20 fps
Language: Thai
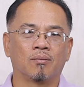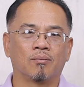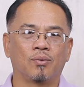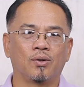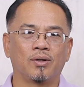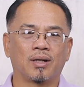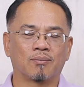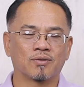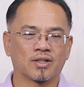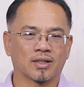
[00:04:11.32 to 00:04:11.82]

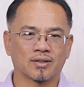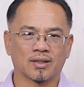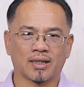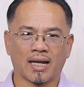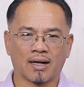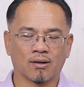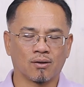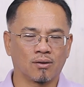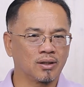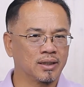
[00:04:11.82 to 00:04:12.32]
ผู้นำศาส
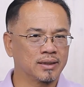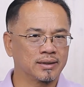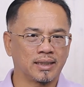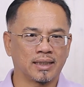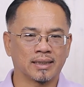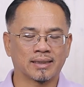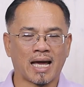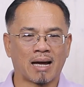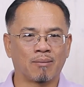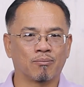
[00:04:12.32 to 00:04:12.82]
นาก็เลย
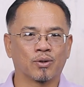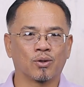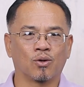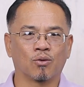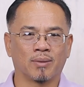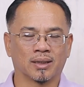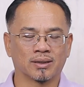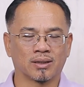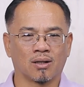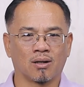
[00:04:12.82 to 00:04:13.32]
ติดตามพระอ
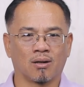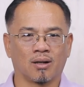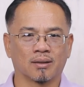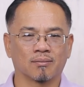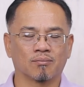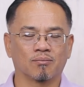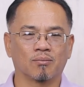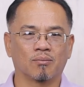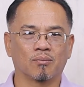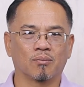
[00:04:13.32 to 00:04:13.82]
งค์มาตลอด
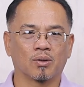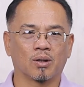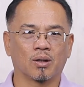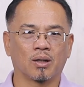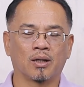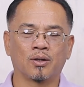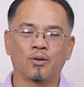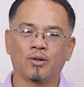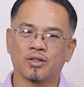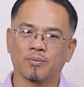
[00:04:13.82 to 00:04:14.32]

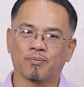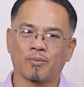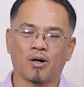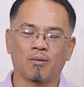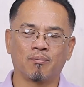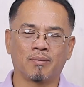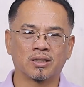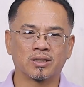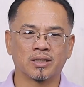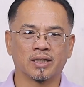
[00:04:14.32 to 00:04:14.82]
และโดยเฉ
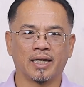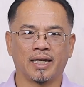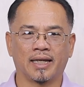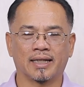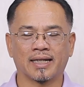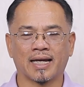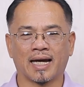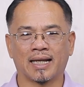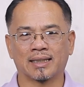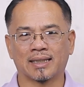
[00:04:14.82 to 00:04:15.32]
พาะมาเจอเห
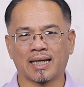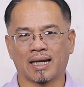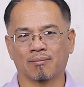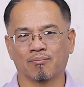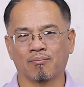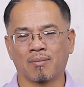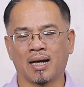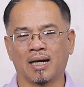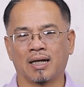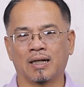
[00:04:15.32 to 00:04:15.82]
ตุการณ์ถัด
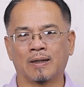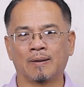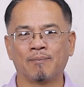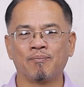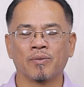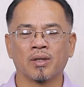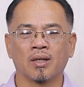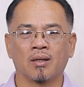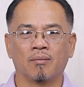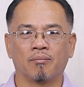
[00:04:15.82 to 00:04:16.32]
มา
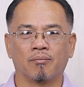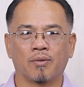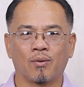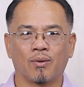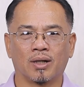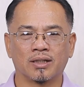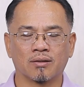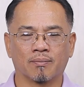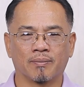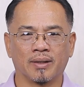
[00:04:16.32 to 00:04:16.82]
ไม่
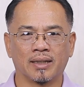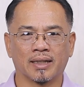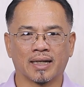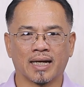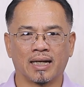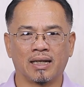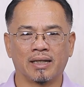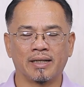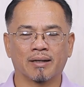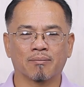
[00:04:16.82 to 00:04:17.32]
ว่าจะเป็น
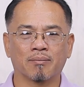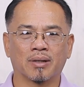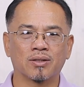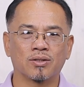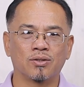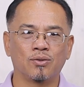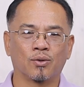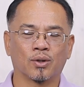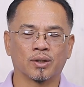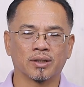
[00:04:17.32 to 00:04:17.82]
การเรียกแมท
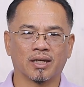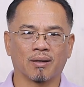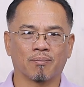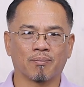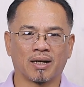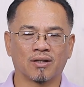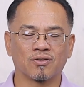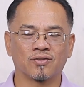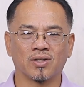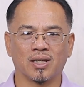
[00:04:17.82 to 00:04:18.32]
ธิว คนเก็บ
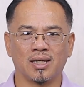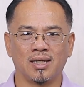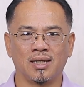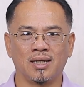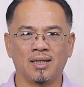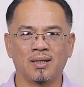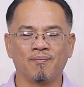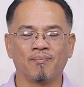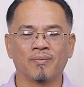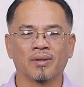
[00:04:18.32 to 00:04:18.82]
ภาษี
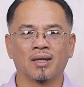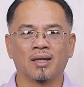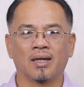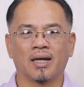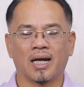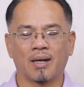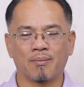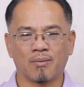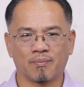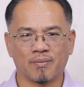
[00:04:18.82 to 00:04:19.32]

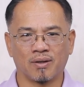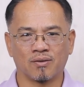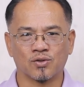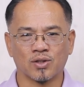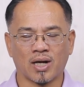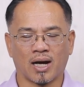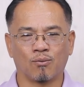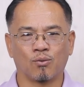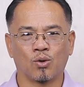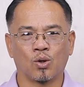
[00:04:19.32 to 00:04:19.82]
ให้มาเป็น
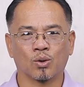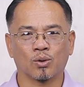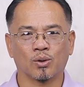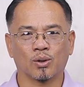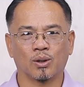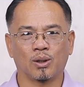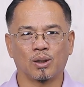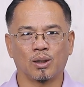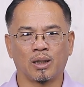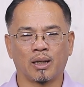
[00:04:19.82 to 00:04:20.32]
สาวก
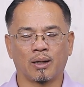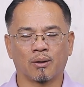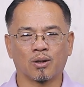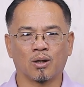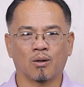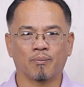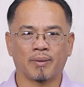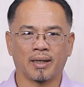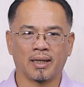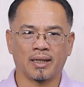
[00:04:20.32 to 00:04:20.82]
แล้ว
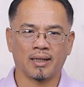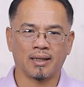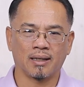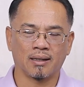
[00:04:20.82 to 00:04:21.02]
ก็ไป